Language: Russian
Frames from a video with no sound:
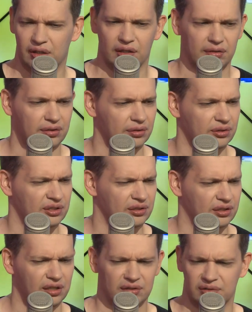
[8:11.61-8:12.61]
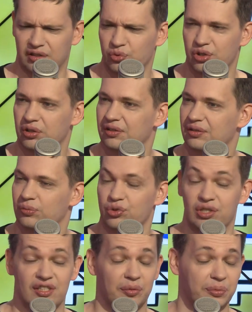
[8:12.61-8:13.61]
Нет, как, уже,
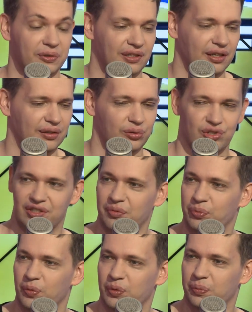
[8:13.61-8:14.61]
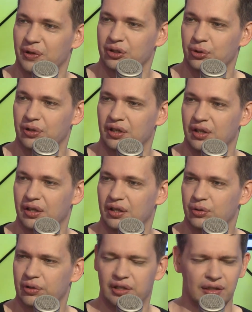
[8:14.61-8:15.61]
уже забыл, да, уже не помню плохое.
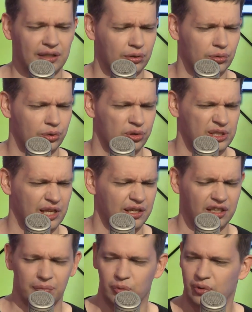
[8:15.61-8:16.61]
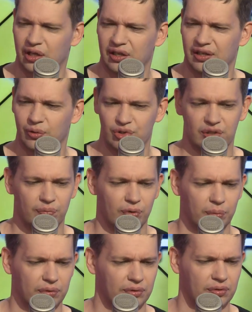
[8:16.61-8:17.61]
То ли Катар, только старики мы угорели, я уж не
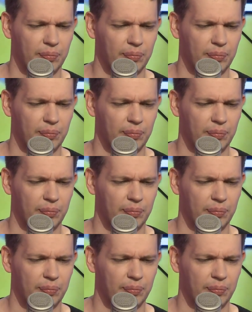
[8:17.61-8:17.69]
помню.